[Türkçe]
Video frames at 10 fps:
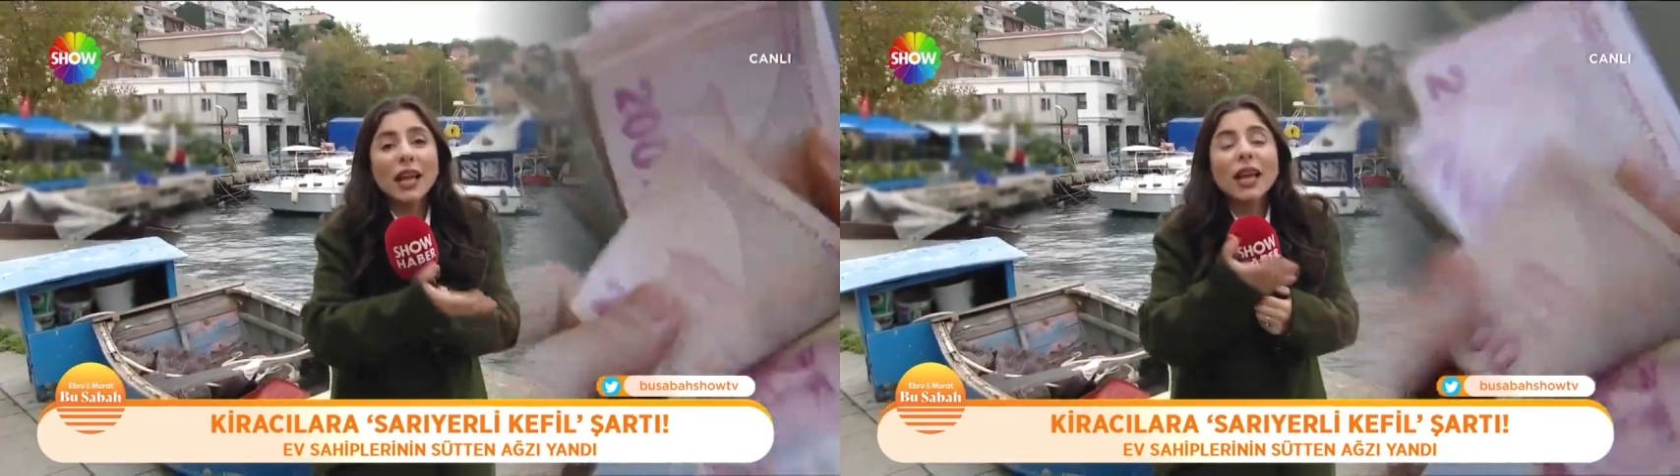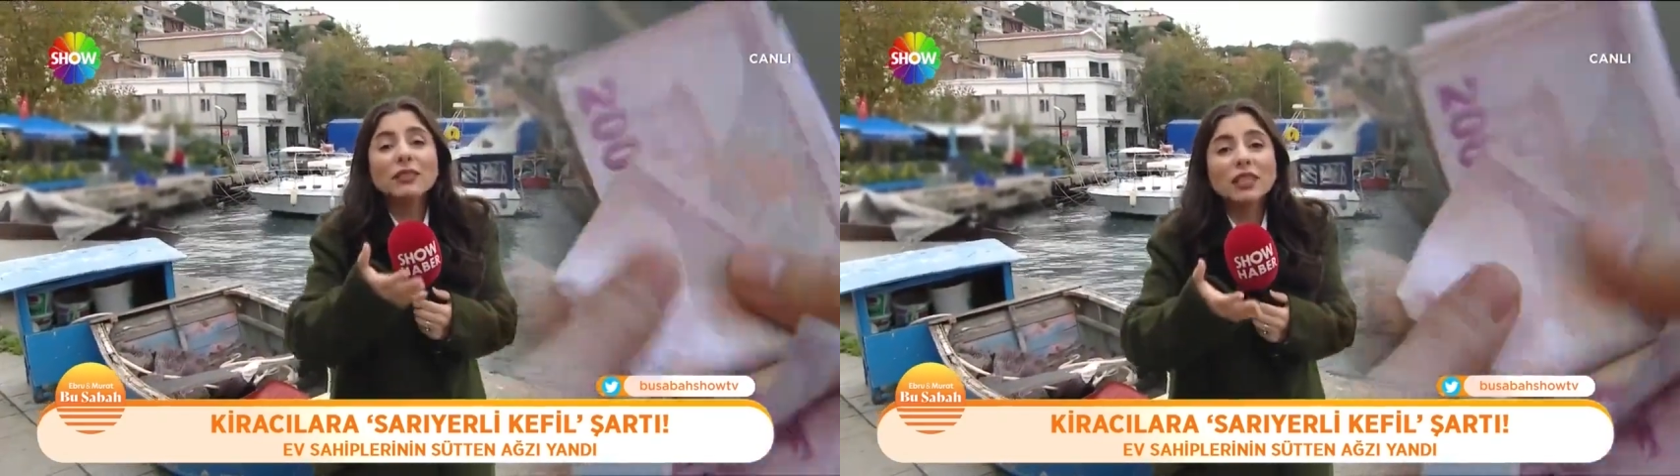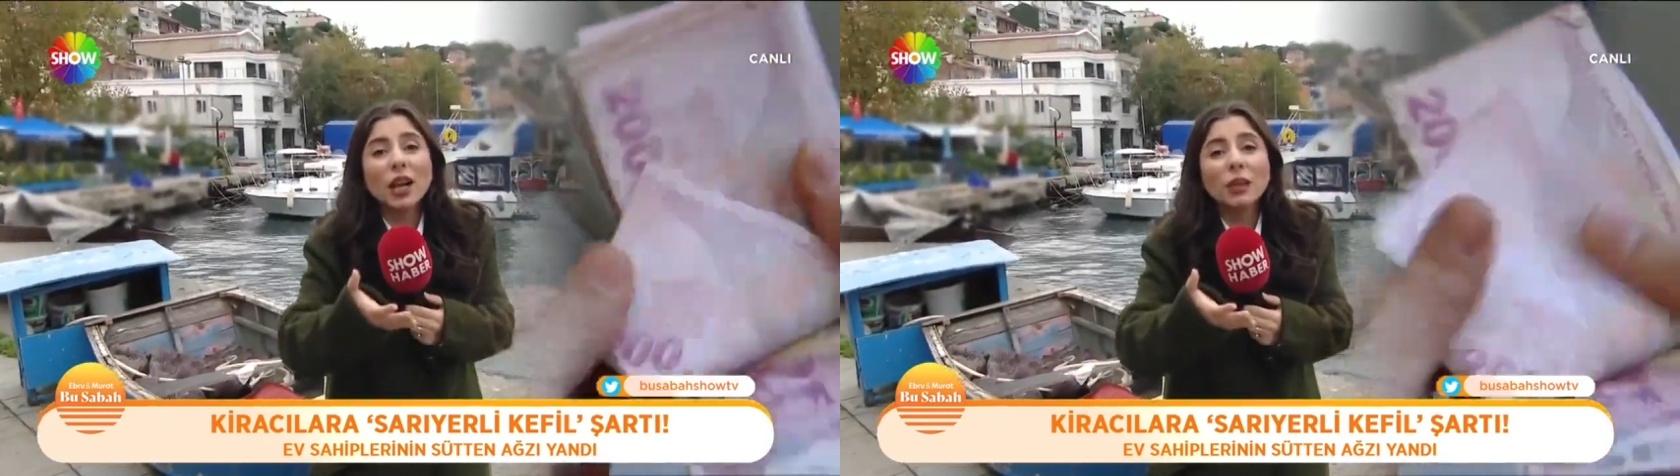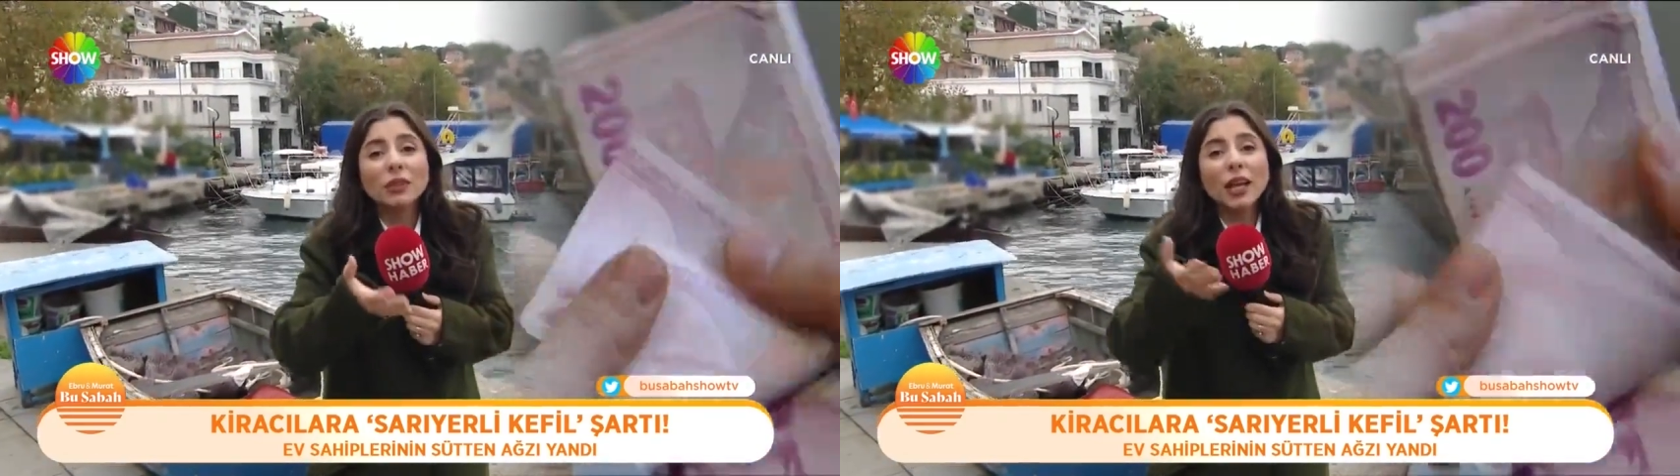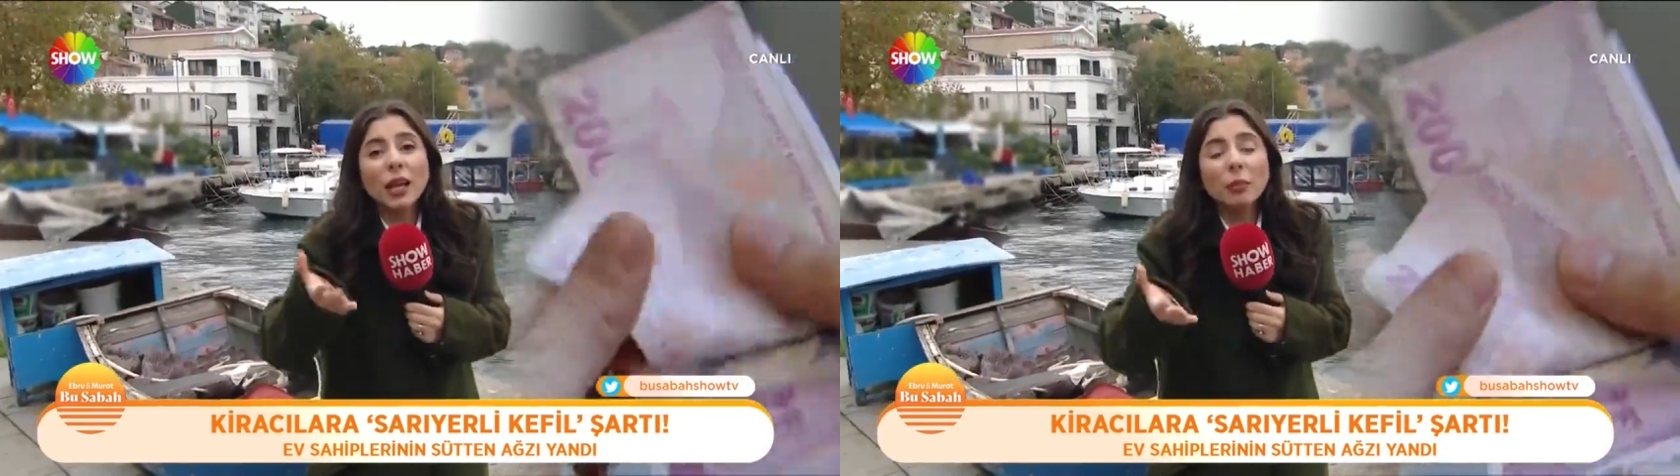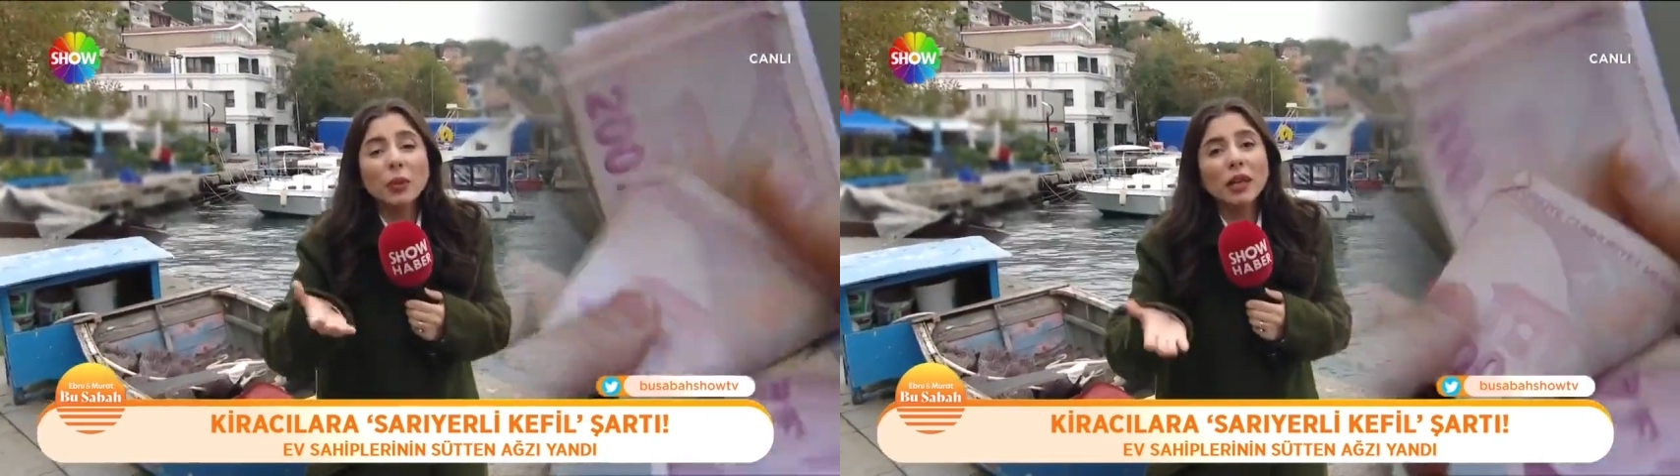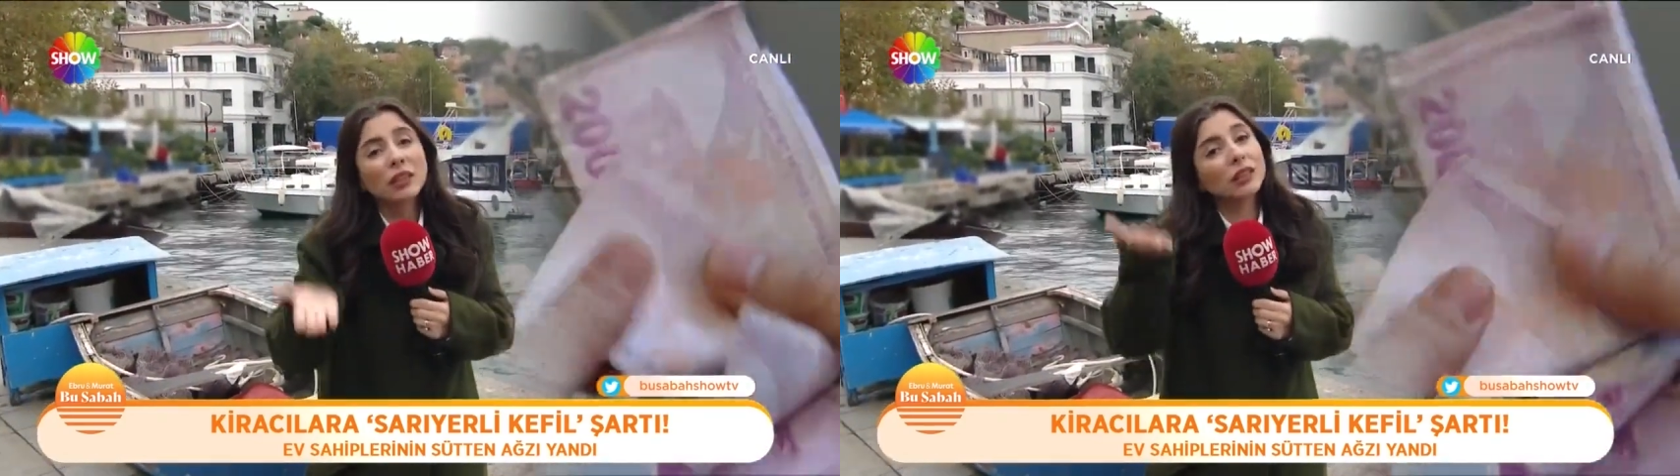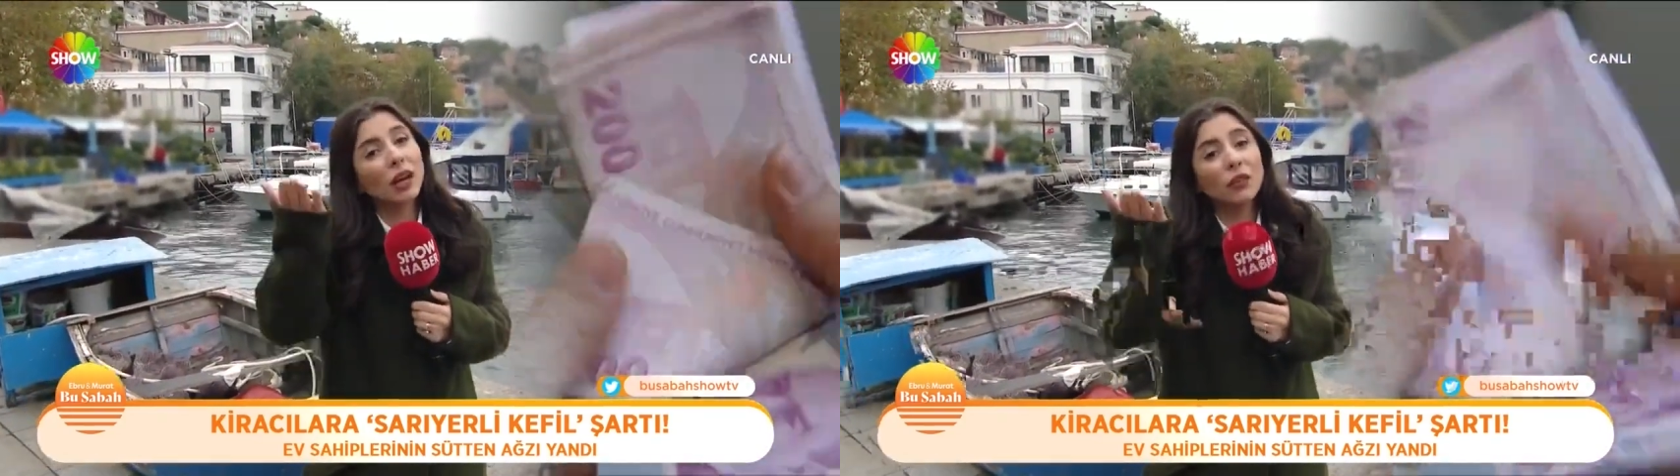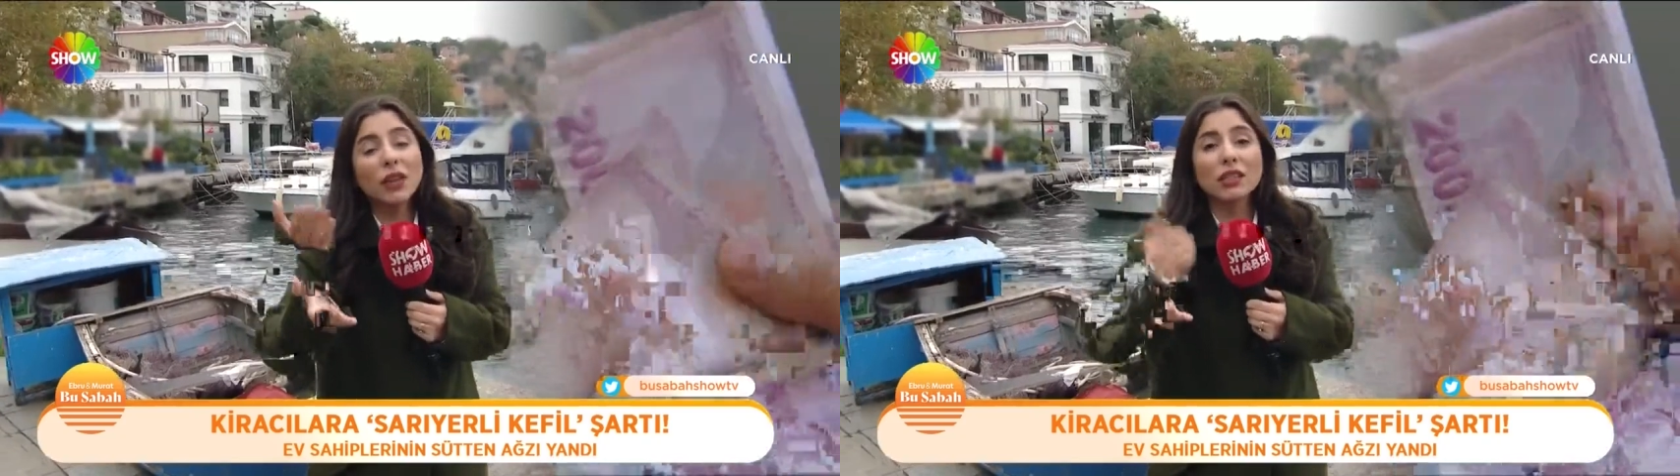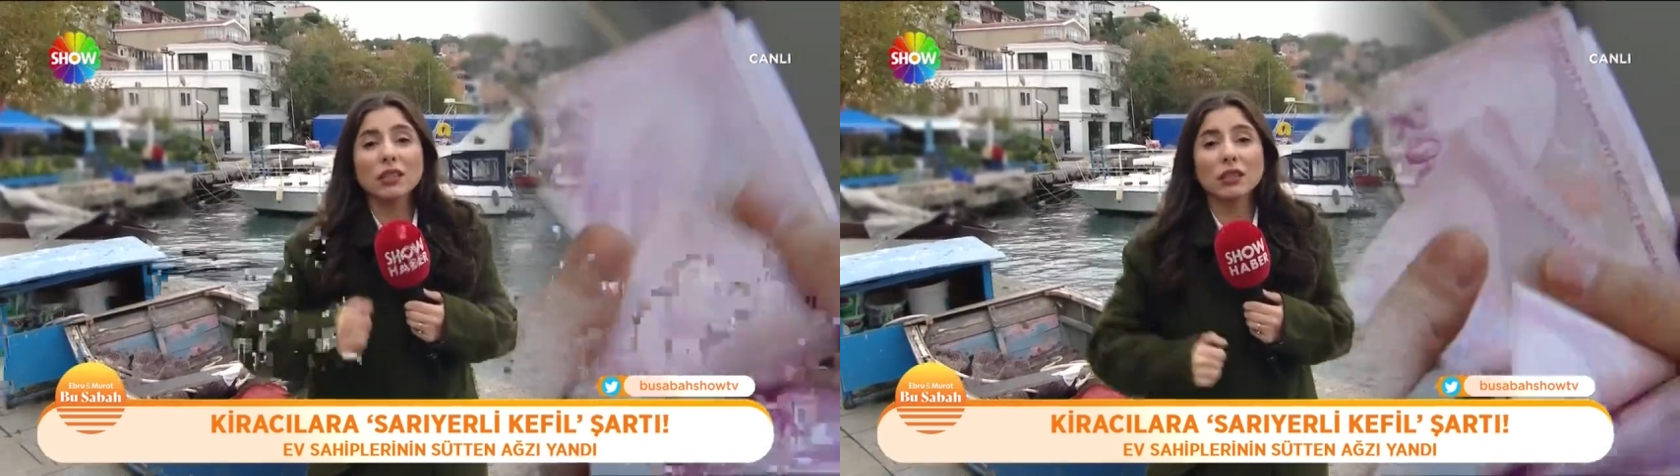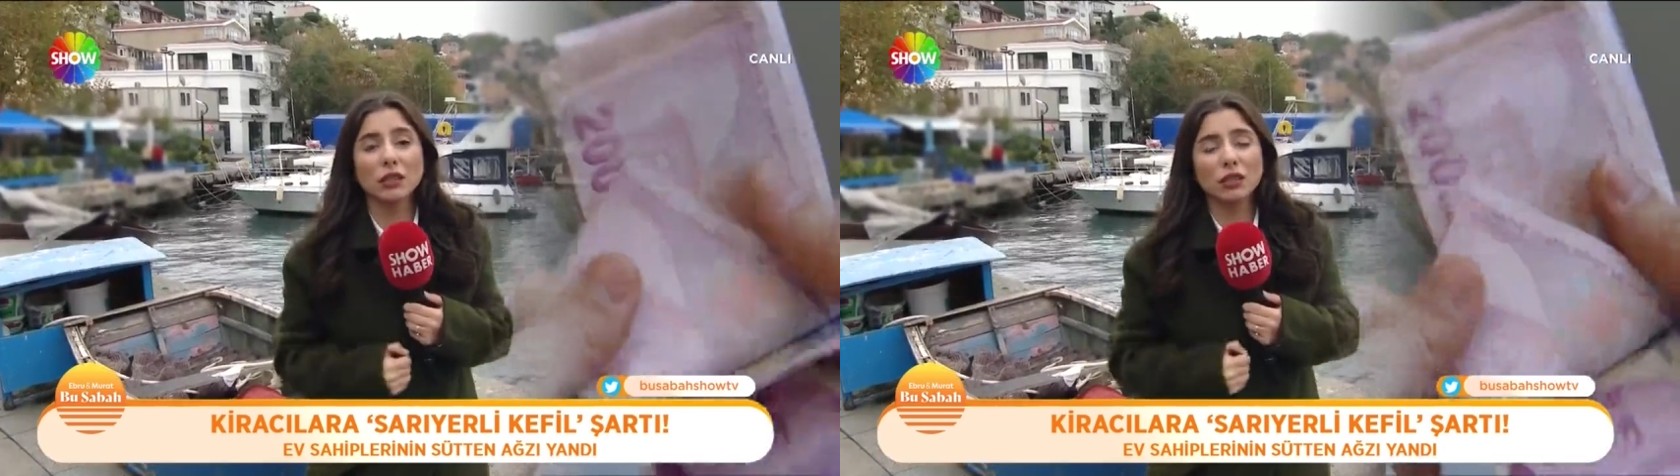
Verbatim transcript: ev sahibi de hep daha fazlasını